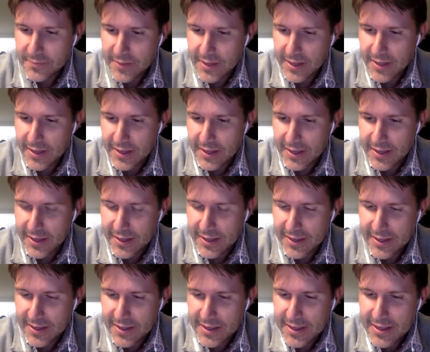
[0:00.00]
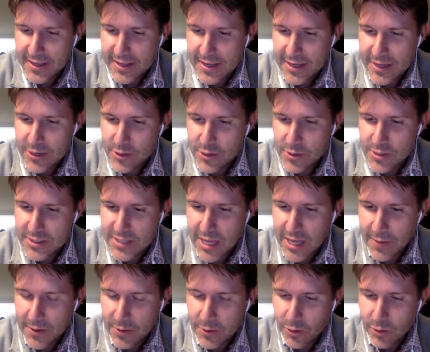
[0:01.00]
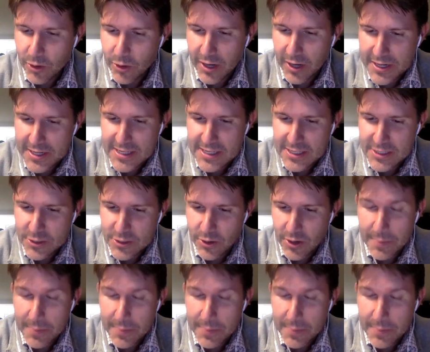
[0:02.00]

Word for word: eh, y yo estaba en una organización